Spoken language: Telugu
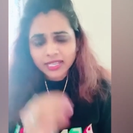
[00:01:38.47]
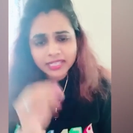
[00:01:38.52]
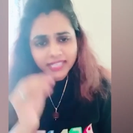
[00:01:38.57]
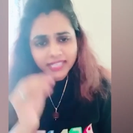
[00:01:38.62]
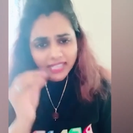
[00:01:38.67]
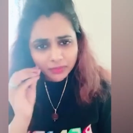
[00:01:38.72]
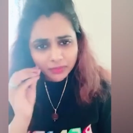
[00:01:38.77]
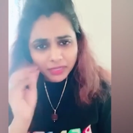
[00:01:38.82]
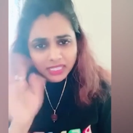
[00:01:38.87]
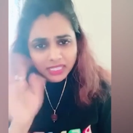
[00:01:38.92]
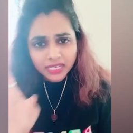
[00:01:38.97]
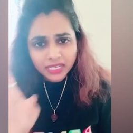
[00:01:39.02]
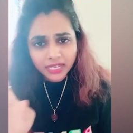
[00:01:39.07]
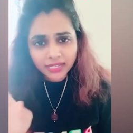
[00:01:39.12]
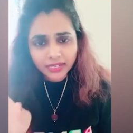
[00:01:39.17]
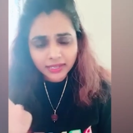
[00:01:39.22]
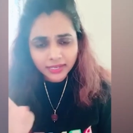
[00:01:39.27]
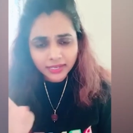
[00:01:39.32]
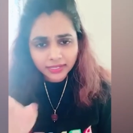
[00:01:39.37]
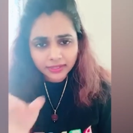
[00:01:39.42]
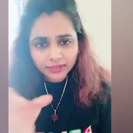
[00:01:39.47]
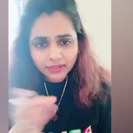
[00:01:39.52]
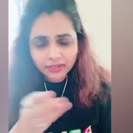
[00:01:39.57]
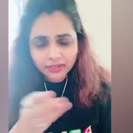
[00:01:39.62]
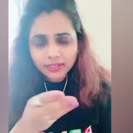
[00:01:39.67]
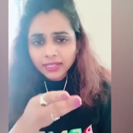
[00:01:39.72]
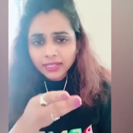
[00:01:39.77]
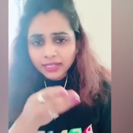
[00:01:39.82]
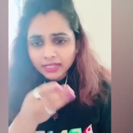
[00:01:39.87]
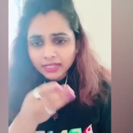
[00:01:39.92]
ఏమీ చేయలేక
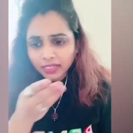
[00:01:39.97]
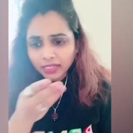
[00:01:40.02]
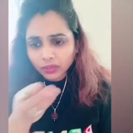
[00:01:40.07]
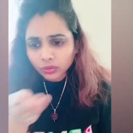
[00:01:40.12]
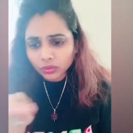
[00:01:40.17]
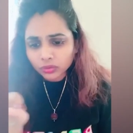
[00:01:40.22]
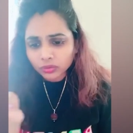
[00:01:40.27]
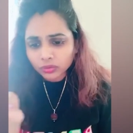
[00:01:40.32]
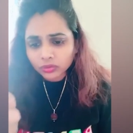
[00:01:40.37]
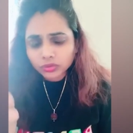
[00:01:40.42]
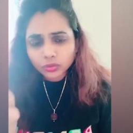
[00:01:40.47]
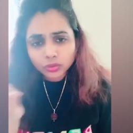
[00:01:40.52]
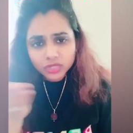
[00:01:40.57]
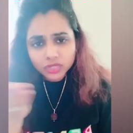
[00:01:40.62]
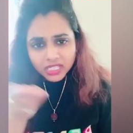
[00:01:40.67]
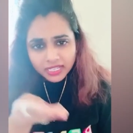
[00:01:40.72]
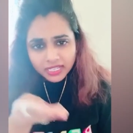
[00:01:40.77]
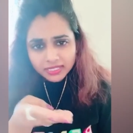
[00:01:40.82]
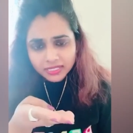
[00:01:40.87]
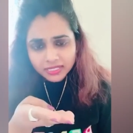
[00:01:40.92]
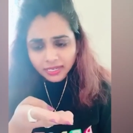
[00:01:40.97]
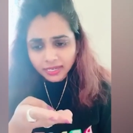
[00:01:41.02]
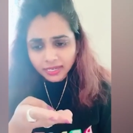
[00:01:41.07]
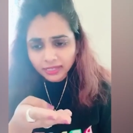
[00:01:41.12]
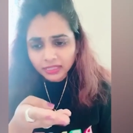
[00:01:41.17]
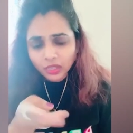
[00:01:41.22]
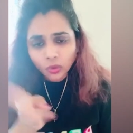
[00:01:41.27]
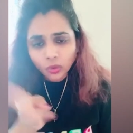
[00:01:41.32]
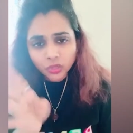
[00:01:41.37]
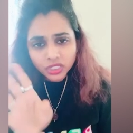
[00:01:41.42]
నిన్ను నువ్వు చేసే
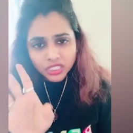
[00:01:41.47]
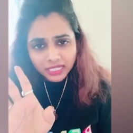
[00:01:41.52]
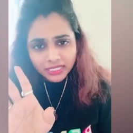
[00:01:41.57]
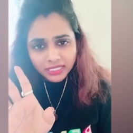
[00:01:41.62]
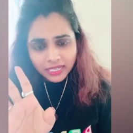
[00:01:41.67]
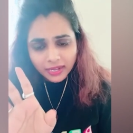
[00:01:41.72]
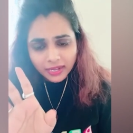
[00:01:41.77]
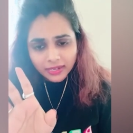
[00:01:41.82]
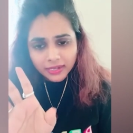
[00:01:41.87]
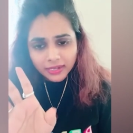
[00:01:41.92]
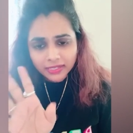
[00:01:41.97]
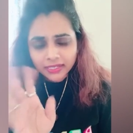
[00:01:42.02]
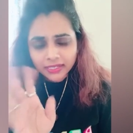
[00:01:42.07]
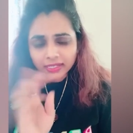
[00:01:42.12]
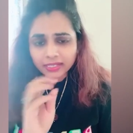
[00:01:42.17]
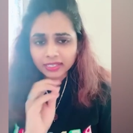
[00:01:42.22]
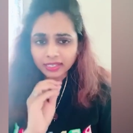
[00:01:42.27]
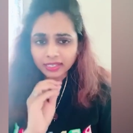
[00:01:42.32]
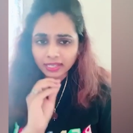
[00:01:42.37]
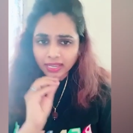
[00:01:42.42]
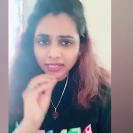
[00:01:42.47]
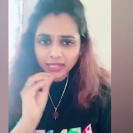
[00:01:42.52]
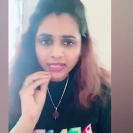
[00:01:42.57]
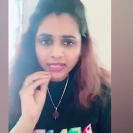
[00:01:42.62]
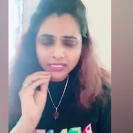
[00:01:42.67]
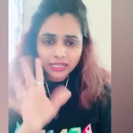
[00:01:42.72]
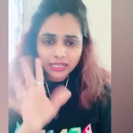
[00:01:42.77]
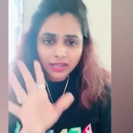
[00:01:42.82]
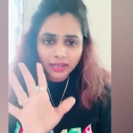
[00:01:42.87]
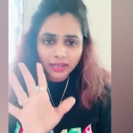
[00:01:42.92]
దౌర్జన్యాలని నీ
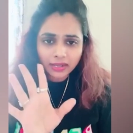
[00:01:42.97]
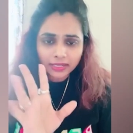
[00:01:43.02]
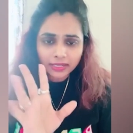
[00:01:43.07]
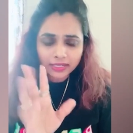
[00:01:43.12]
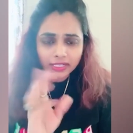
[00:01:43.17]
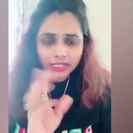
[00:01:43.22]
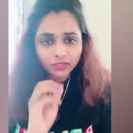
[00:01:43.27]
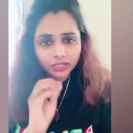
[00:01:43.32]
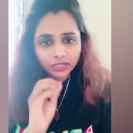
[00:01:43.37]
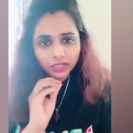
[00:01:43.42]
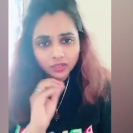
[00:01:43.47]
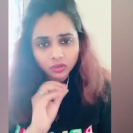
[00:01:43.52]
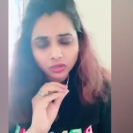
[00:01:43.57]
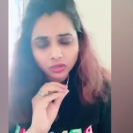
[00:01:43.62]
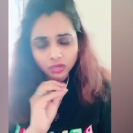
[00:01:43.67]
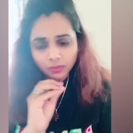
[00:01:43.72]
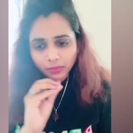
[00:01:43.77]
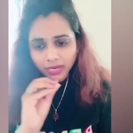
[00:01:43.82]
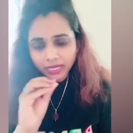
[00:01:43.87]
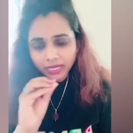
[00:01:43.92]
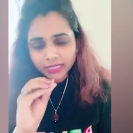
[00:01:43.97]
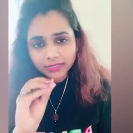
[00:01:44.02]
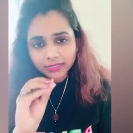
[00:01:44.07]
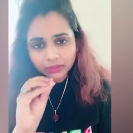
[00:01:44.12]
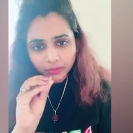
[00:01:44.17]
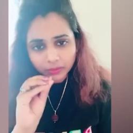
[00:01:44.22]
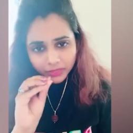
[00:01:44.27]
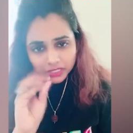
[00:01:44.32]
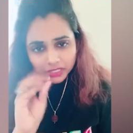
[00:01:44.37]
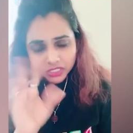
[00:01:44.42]
అరాచకాలని ఎవరన్నా ఒక మాట
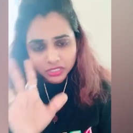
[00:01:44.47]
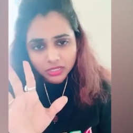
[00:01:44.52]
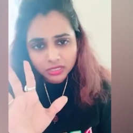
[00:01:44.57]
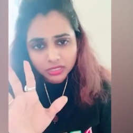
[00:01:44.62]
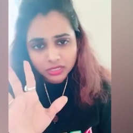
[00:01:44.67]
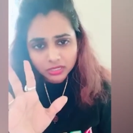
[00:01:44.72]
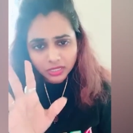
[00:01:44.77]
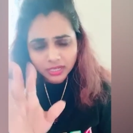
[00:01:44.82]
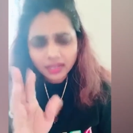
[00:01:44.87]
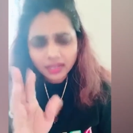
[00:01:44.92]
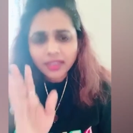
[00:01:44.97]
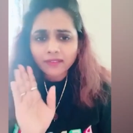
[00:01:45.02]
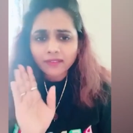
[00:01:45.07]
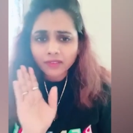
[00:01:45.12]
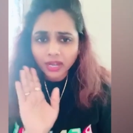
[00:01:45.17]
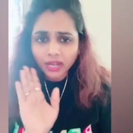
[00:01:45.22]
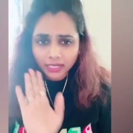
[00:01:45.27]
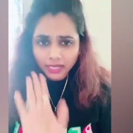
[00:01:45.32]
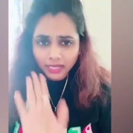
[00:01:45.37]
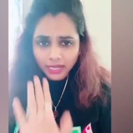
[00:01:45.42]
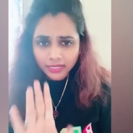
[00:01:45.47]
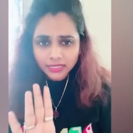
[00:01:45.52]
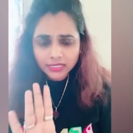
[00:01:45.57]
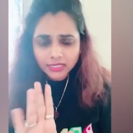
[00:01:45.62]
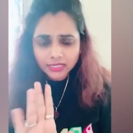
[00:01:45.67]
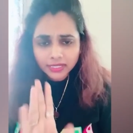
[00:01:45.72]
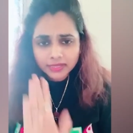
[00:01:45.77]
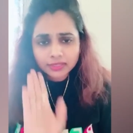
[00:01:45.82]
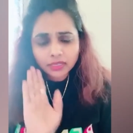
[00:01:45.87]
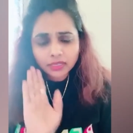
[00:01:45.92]
ఎత్తి ప్రశ్నిస్తే వాళ్ళని
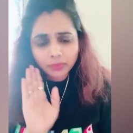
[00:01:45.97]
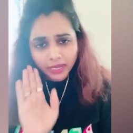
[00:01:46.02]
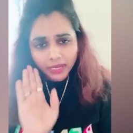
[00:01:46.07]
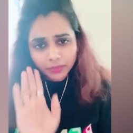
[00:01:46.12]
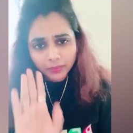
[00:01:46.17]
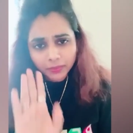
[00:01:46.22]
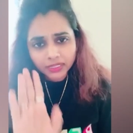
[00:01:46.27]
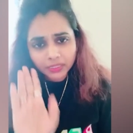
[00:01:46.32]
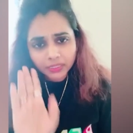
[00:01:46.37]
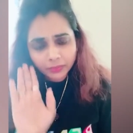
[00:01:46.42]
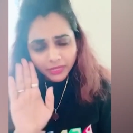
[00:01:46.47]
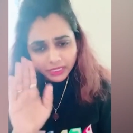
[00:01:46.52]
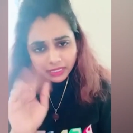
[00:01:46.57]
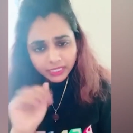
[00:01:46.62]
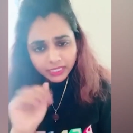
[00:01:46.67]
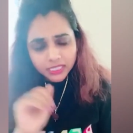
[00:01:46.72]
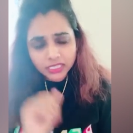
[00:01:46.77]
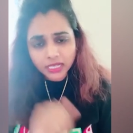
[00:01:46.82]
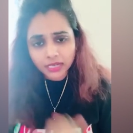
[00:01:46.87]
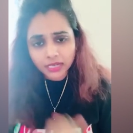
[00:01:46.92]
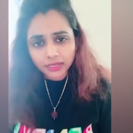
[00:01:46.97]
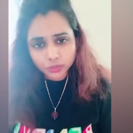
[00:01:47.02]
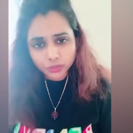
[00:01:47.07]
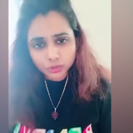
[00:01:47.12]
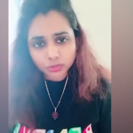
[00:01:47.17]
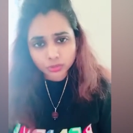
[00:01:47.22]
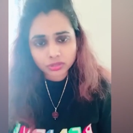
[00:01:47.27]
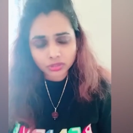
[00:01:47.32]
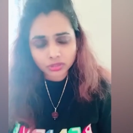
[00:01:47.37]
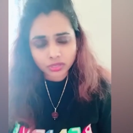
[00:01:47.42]
అరెస్ట్ చేసి భయపెట్టి బెదిరించాలని
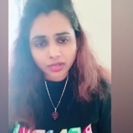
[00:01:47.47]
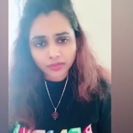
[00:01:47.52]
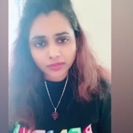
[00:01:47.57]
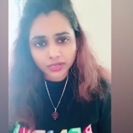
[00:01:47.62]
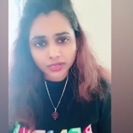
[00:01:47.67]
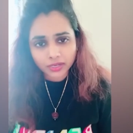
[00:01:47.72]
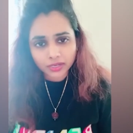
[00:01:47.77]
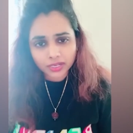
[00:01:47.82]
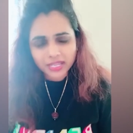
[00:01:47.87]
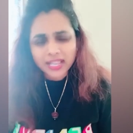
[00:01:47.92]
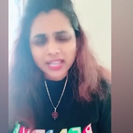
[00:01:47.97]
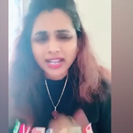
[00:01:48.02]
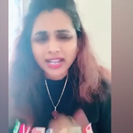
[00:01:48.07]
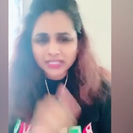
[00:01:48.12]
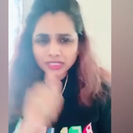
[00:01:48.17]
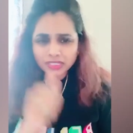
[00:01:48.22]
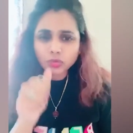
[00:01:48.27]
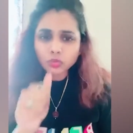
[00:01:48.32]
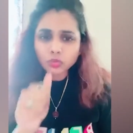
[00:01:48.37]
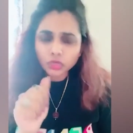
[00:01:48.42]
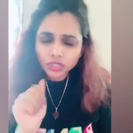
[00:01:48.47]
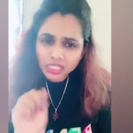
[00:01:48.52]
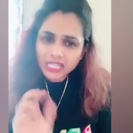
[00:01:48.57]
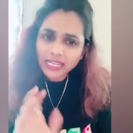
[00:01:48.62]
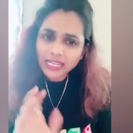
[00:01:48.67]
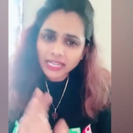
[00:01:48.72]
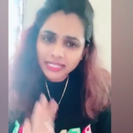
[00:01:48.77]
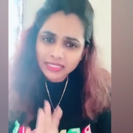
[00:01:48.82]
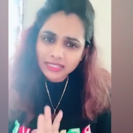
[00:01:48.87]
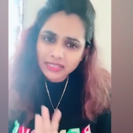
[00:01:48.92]
చూస్తున్నావా అసలు నువ్వు వచ్చి
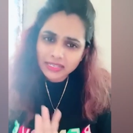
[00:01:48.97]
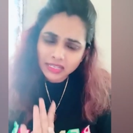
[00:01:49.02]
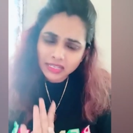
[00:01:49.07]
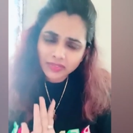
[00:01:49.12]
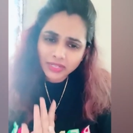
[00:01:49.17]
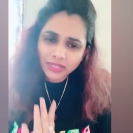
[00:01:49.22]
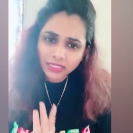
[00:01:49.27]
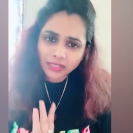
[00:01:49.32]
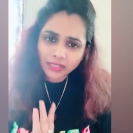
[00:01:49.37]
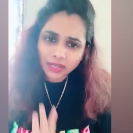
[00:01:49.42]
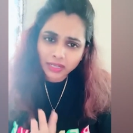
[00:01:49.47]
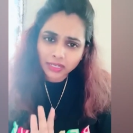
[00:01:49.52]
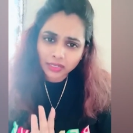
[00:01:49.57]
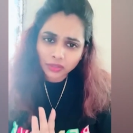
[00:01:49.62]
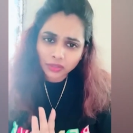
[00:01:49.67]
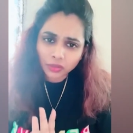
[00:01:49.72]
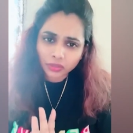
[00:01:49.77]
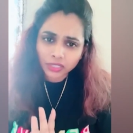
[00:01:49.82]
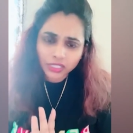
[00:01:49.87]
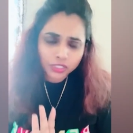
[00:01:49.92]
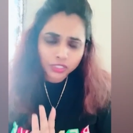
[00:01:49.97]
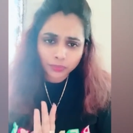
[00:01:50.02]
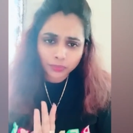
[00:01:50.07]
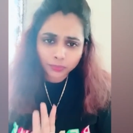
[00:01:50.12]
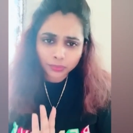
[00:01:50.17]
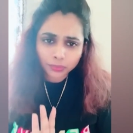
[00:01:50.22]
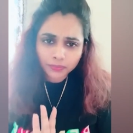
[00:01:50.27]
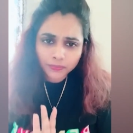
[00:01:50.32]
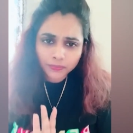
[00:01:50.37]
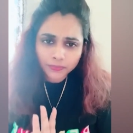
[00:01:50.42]
ఏం చేసావు అధికారంలోకి చెప్పు